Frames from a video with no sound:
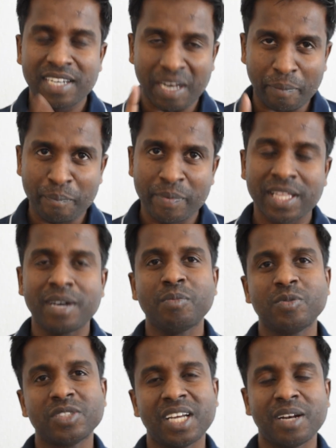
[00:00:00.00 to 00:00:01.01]
நம்ம தான்
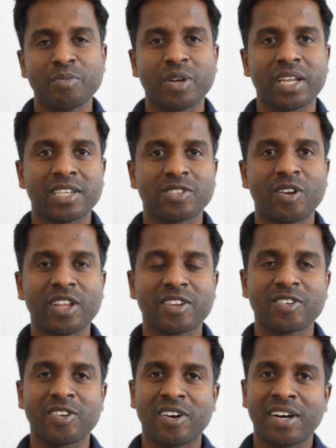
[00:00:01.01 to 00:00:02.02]
முதல் முறையாக
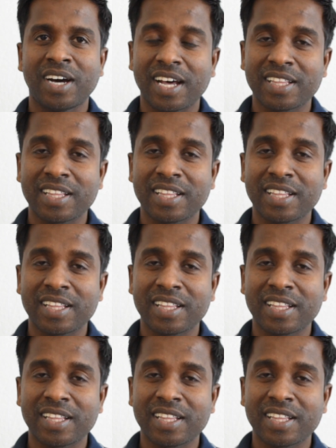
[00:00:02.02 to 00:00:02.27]
சொல்லியிருக்கிறோம்